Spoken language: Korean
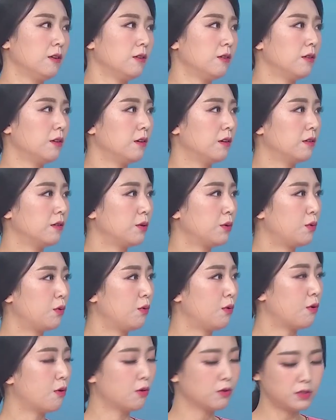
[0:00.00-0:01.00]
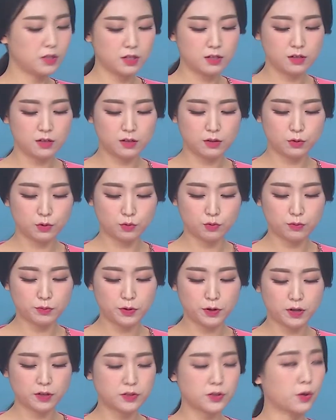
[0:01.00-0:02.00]
네, 그리고 어제는 또
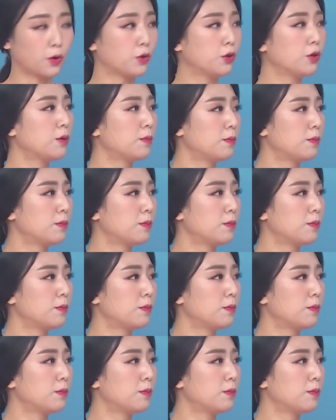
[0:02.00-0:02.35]
부평에서 여덟